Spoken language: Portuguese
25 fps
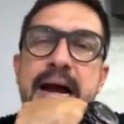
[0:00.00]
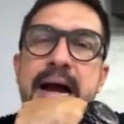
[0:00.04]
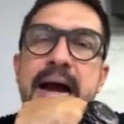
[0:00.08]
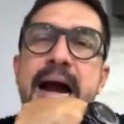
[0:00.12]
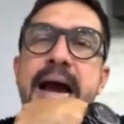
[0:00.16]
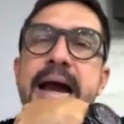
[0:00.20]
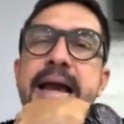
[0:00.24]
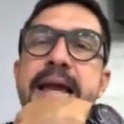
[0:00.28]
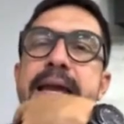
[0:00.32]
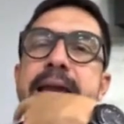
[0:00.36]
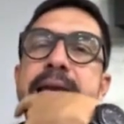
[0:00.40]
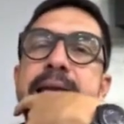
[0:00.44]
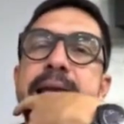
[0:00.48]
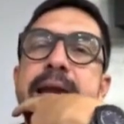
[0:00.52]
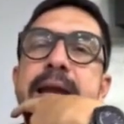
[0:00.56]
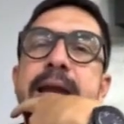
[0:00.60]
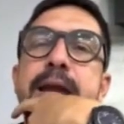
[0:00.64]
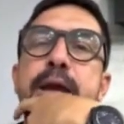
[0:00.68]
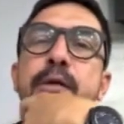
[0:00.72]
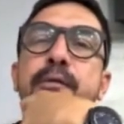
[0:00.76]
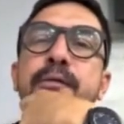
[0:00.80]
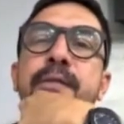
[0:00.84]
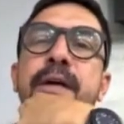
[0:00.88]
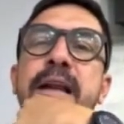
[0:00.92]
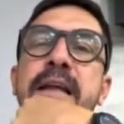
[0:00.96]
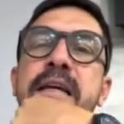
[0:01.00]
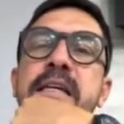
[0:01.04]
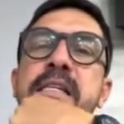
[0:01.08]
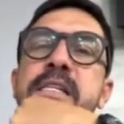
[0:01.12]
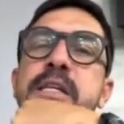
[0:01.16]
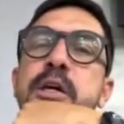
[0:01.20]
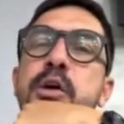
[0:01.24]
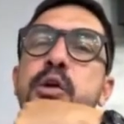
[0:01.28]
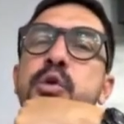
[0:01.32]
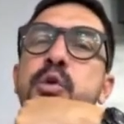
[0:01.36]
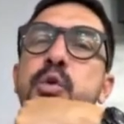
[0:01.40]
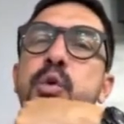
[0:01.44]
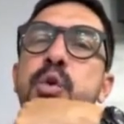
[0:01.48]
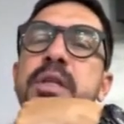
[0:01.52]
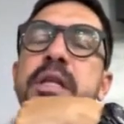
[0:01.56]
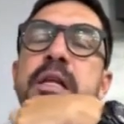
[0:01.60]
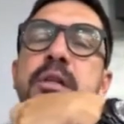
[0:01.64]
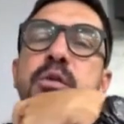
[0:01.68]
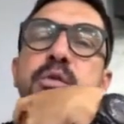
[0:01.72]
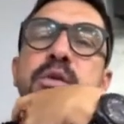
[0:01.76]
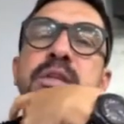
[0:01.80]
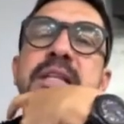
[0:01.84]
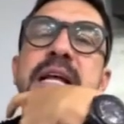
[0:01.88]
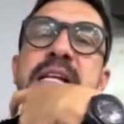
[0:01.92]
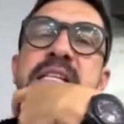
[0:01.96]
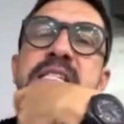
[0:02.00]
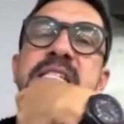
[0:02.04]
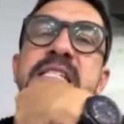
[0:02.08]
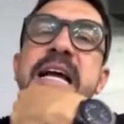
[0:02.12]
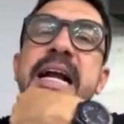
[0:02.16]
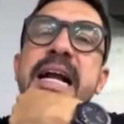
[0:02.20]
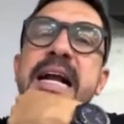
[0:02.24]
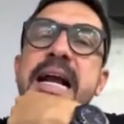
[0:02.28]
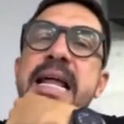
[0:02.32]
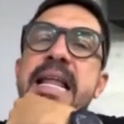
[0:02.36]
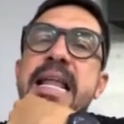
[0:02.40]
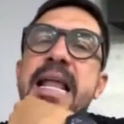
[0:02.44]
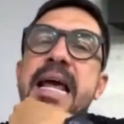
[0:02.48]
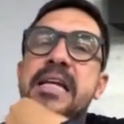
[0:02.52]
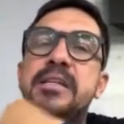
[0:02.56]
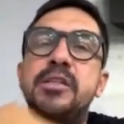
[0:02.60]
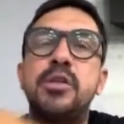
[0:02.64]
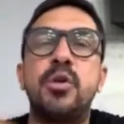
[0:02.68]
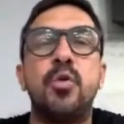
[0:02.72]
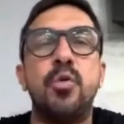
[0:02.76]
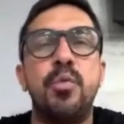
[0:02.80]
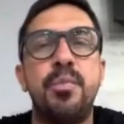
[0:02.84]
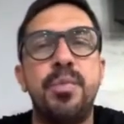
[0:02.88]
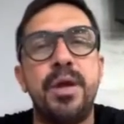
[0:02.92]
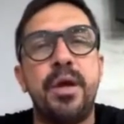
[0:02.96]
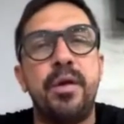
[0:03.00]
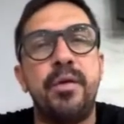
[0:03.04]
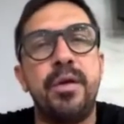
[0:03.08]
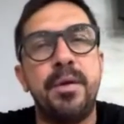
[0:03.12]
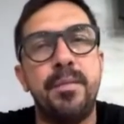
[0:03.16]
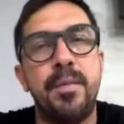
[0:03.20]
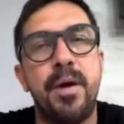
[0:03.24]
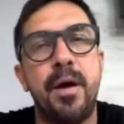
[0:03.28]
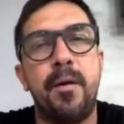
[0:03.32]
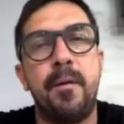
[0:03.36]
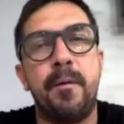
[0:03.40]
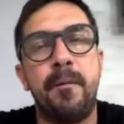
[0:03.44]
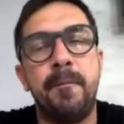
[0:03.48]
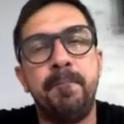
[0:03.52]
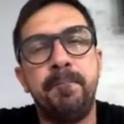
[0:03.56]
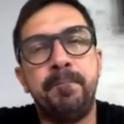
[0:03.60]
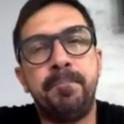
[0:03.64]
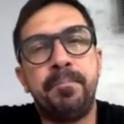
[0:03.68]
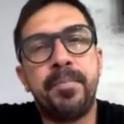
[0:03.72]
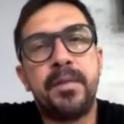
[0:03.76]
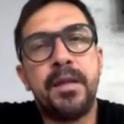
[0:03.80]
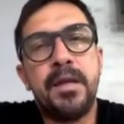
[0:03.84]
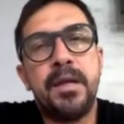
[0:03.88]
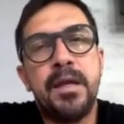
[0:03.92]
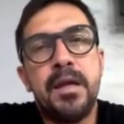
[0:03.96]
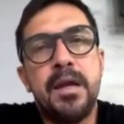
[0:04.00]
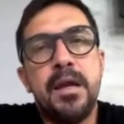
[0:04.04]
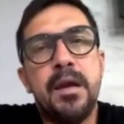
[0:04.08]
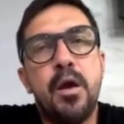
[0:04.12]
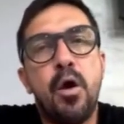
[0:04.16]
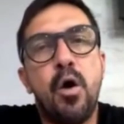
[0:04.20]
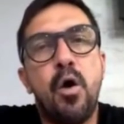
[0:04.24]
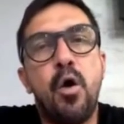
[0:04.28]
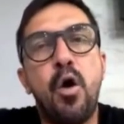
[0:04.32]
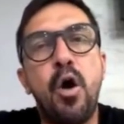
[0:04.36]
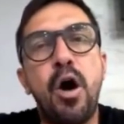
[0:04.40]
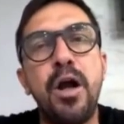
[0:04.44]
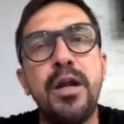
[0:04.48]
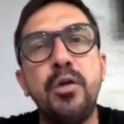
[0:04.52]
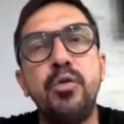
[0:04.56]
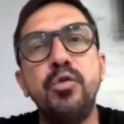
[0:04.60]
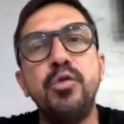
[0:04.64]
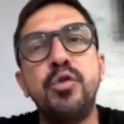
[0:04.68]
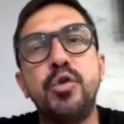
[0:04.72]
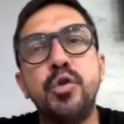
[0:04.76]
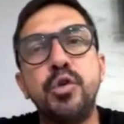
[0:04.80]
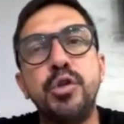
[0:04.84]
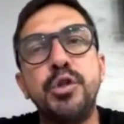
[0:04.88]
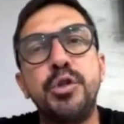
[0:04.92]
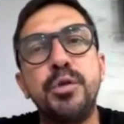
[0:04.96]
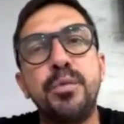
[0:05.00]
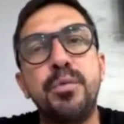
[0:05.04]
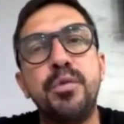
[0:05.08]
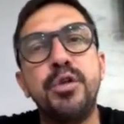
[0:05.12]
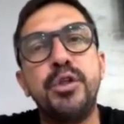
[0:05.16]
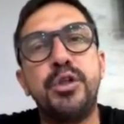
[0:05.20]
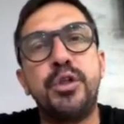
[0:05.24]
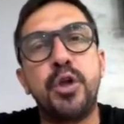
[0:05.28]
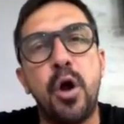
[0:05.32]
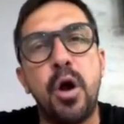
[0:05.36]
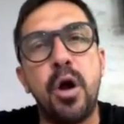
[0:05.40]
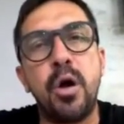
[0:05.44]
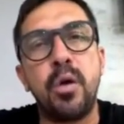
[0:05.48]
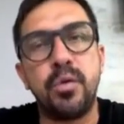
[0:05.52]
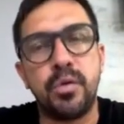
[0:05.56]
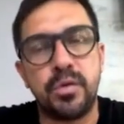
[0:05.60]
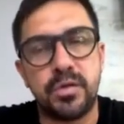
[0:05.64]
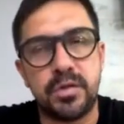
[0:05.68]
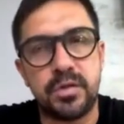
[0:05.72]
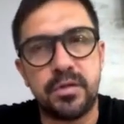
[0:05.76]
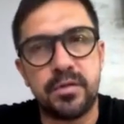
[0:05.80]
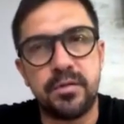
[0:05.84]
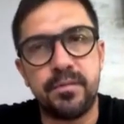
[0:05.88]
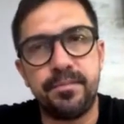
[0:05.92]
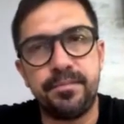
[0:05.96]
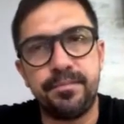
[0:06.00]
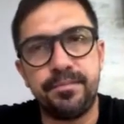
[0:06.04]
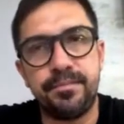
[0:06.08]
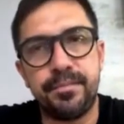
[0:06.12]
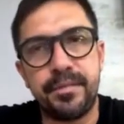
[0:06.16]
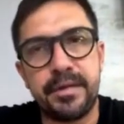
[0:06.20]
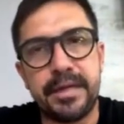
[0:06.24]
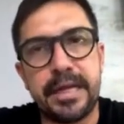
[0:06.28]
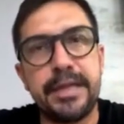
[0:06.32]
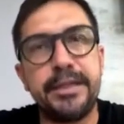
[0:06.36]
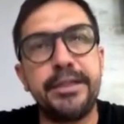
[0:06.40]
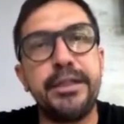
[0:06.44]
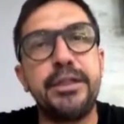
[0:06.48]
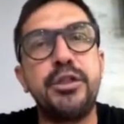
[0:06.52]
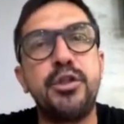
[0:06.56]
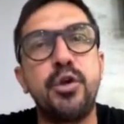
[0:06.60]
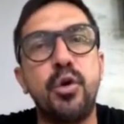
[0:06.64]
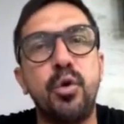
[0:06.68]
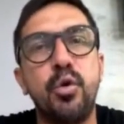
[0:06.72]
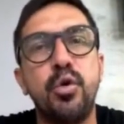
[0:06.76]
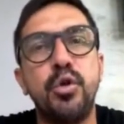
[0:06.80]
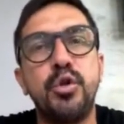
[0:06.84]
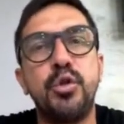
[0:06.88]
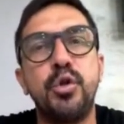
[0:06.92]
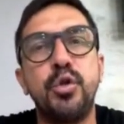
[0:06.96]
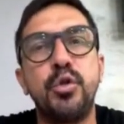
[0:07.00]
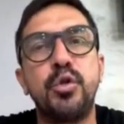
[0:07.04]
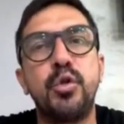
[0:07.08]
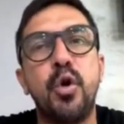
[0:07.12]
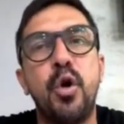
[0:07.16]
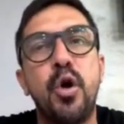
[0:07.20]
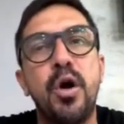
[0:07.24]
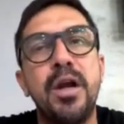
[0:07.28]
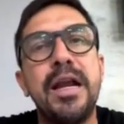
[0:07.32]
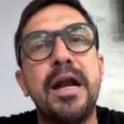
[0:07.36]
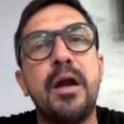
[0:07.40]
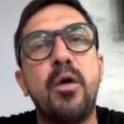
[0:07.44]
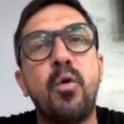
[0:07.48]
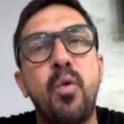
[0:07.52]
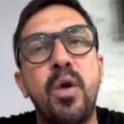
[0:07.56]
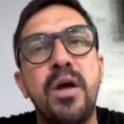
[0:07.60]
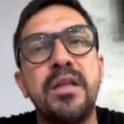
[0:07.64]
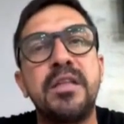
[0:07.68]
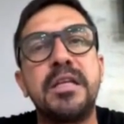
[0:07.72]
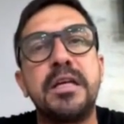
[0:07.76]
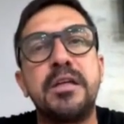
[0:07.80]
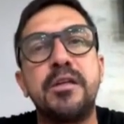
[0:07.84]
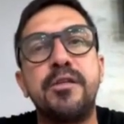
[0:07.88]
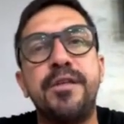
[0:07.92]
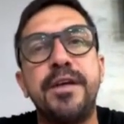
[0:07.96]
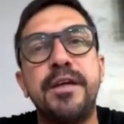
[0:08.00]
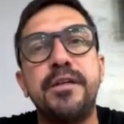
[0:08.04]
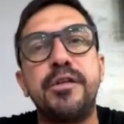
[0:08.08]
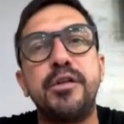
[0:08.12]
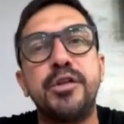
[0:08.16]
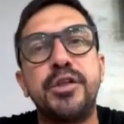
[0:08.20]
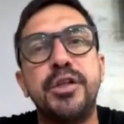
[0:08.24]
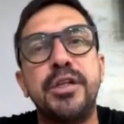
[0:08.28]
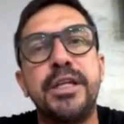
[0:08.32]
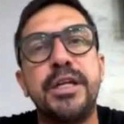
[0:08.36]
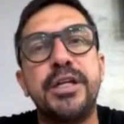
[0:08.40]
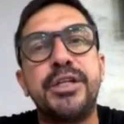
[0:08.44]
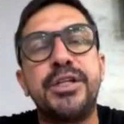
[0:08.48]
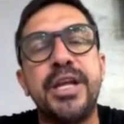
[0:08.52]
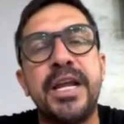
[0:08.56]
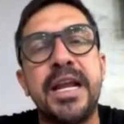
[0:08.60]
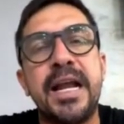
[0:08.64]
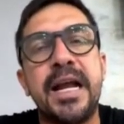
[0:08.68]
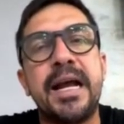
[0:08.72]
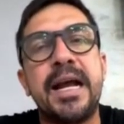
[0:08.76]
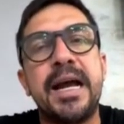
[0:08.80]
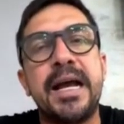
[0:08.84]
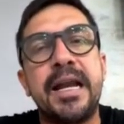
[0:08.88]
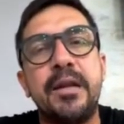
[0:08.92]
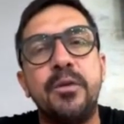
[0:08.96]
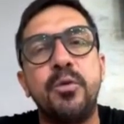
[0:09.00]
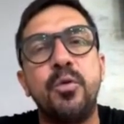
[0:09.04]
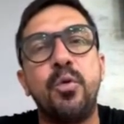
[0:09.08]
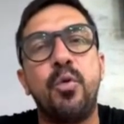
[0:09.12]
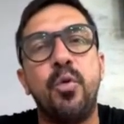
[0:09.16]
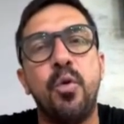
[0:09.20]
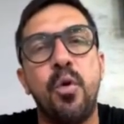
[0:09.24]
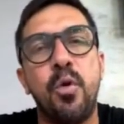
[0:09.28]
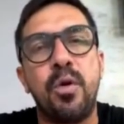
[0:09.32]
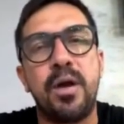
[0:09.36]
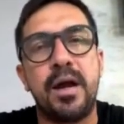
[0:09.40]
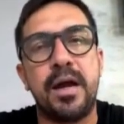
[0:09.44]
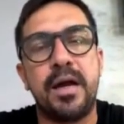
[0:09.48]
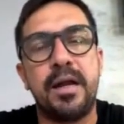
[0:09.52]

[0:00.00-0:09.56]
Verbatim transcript: Aí eu falei assim, ô Tuta, tu tá de sacanagem comigo, irmão. Olha os últimos jogos que a gente jogou junto. Olha quantas vezes eu te deixei na cara do gol,